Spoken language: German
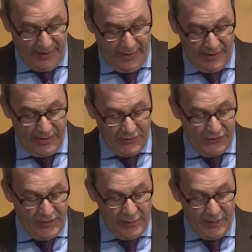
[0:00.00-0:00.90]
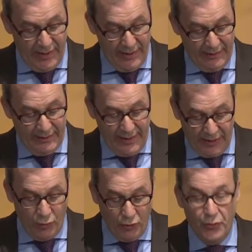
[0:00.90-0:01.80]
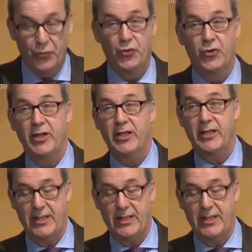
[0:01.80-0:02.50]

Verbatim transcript: Es ist vielmehr nicht ungewöhnlich,